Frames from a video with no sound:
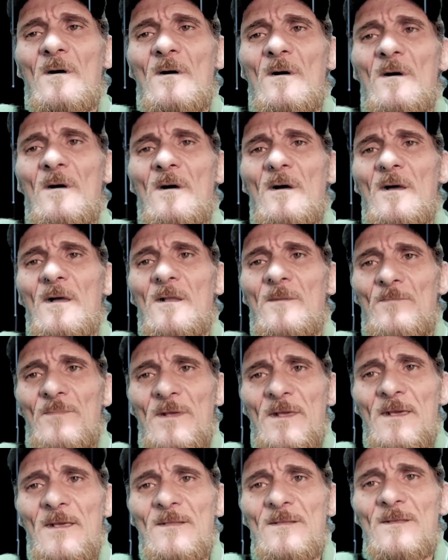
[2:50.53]

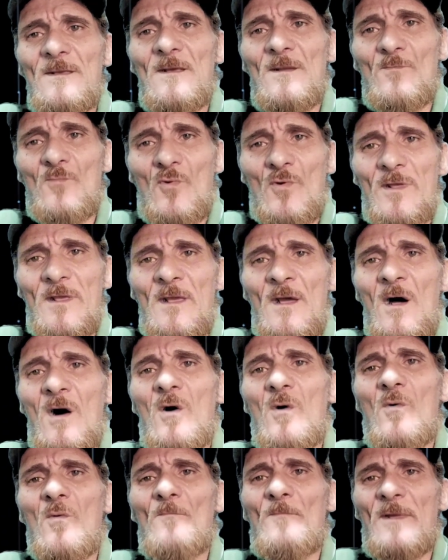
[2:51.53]
البيت المريح
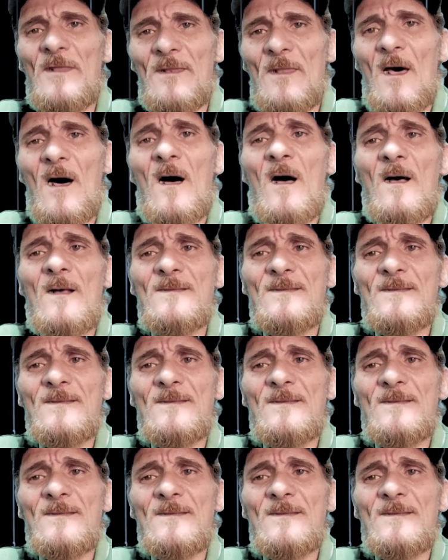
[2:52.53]
من أعظم